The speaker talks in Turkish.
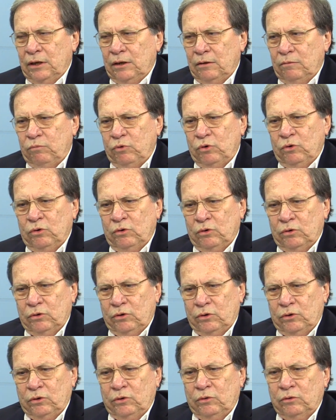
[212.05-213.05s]
Bu
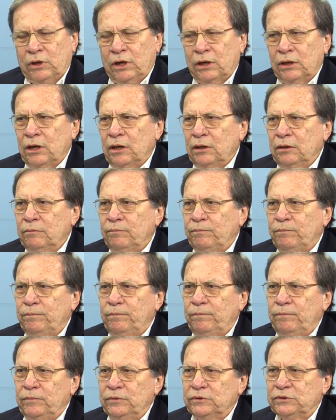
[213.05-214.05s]
e, Kanal
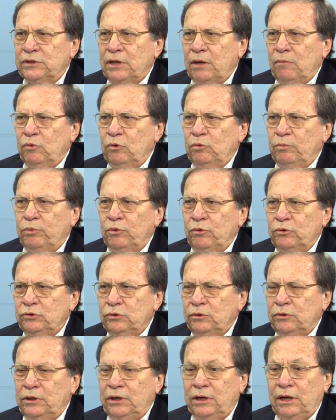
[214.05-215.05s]
İstanbul
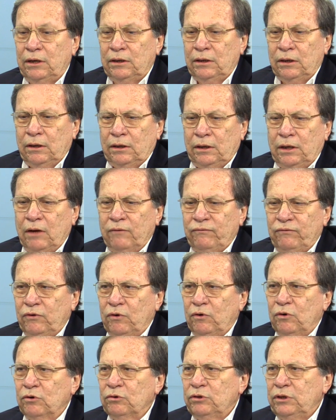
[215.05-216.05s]
proje, lafı
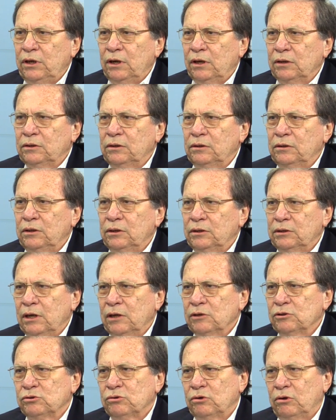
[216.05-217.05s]
ortaya
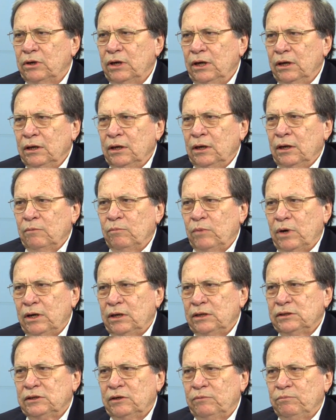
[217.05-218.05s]
atıldıktan sonra
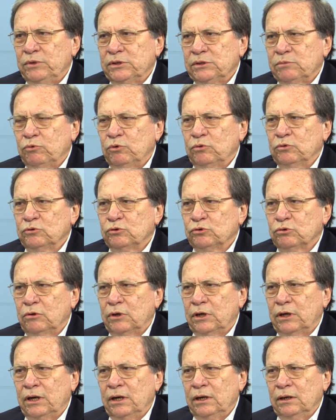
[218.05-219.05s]
maalesef biz bu
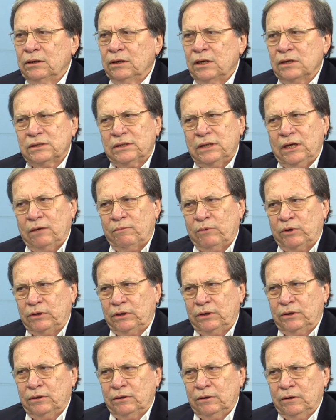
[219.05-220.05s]
unsurlara rastlayamadık.
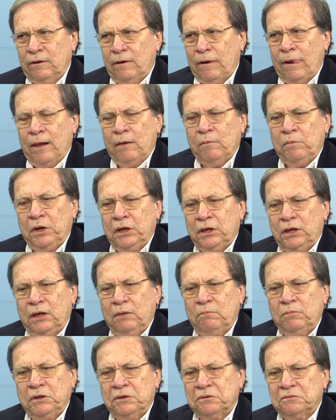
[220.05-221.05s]
Evet.
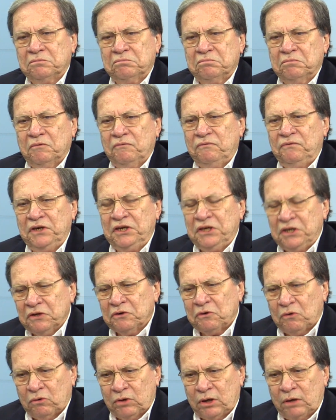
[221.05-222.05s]
Peki bir fikir
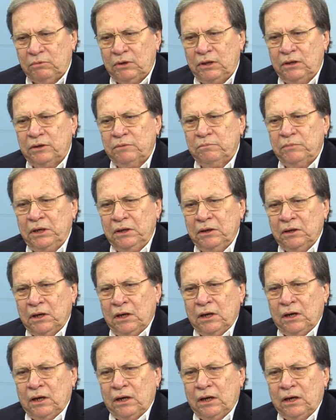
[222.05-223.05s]
olabilir mi?
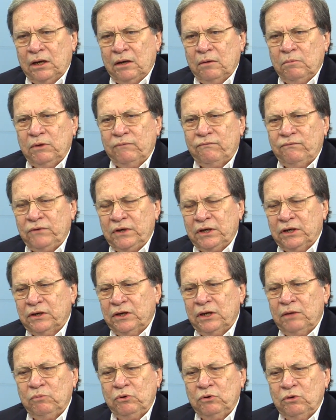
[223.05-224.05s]
E, bir
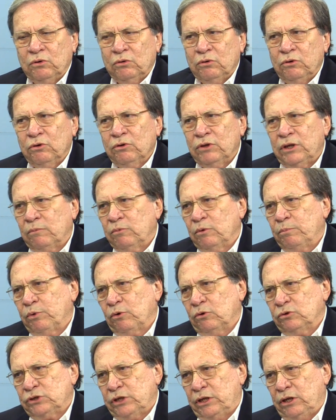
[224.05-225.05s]
fikri büyüklük de bu
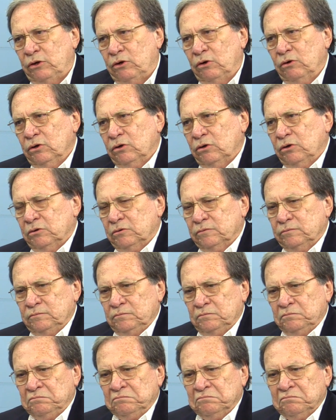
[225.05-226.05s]
projede yok.
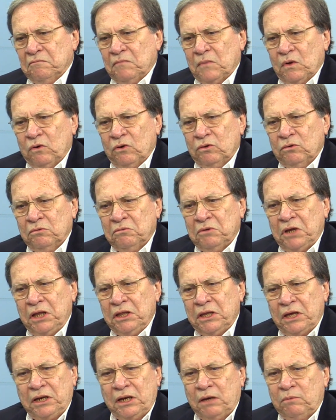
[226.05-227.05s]
On ne
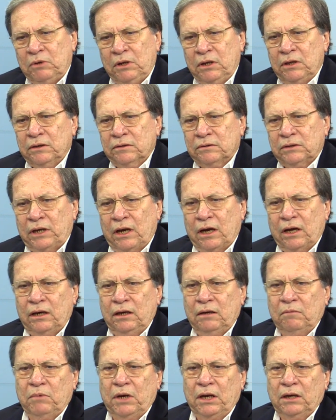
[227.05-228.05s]
denebilir?
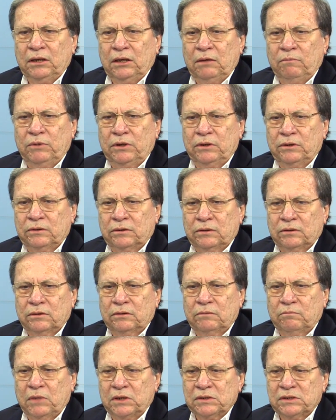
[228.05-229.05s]
Yani belki bir
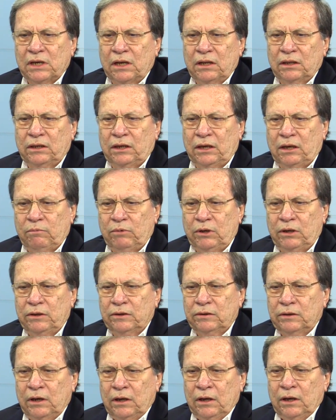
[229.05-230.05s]
masal
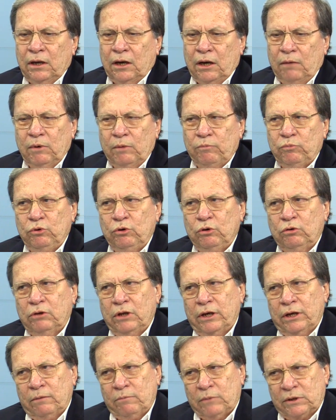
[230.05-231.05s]
denebilir ama
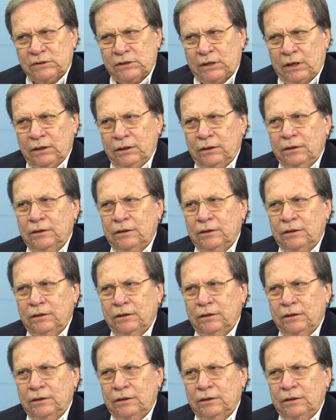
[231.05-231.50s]
büyüklere masal.